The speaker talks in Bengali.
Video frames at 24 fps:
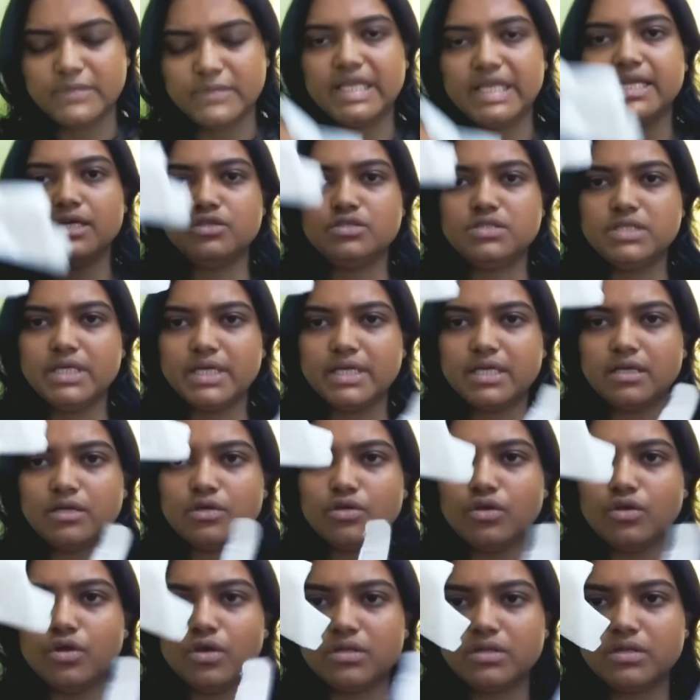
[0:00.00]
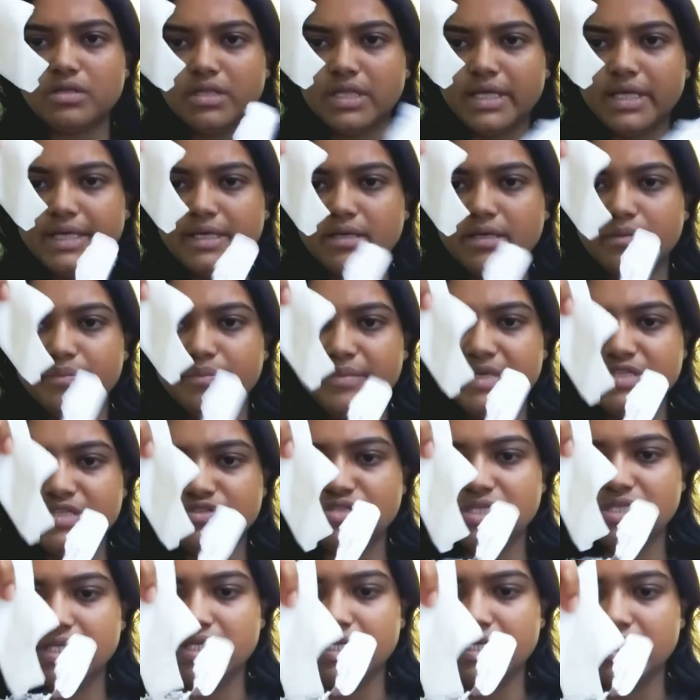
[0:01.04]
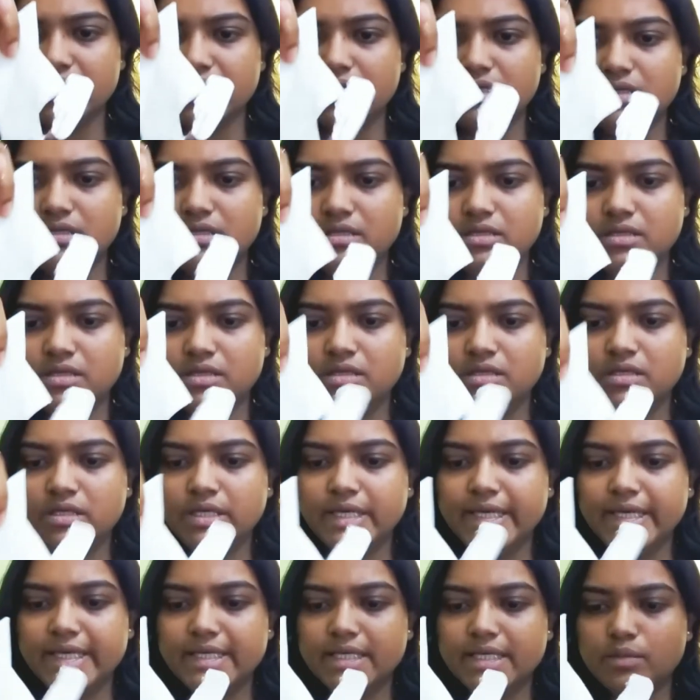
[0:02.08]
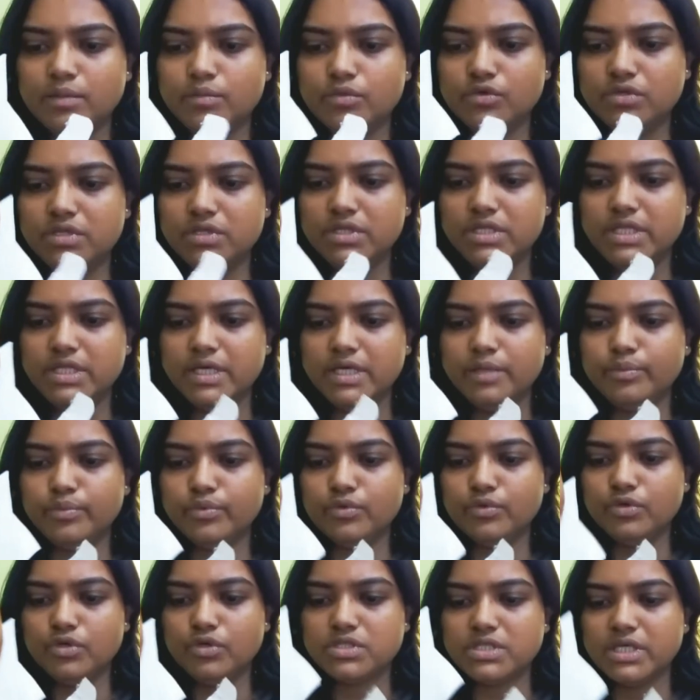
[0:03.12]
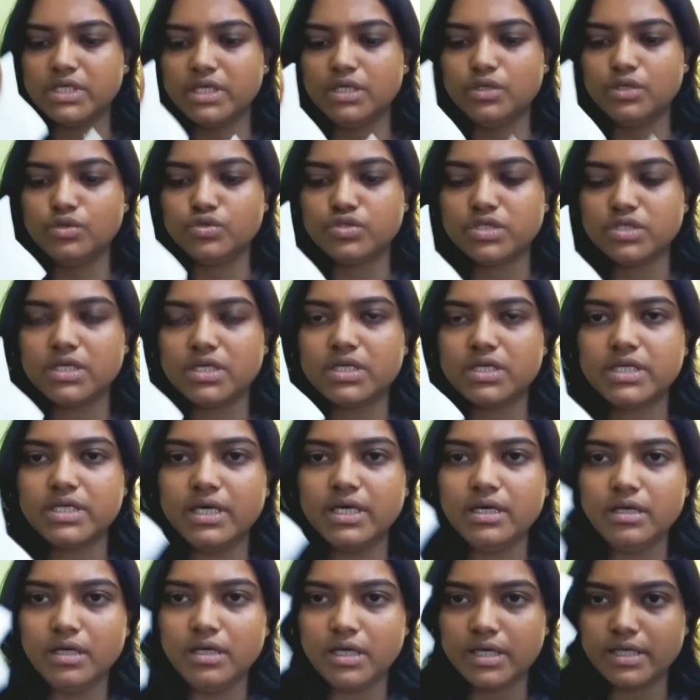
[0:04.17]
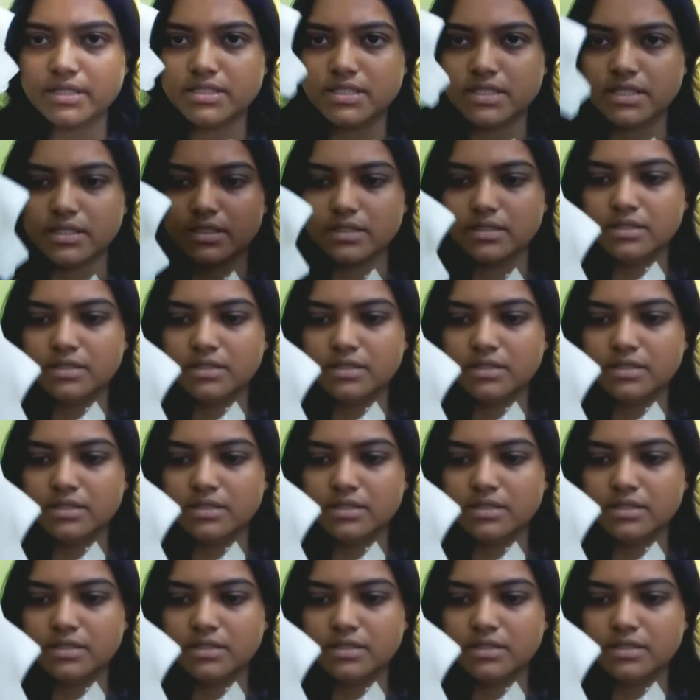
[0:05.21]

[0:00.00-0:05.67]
এটা হচ্ছে একটা ক্লথ লাইক মেটেরিয়াল এটার মধ্যে পুরো সলিউশনটা আছে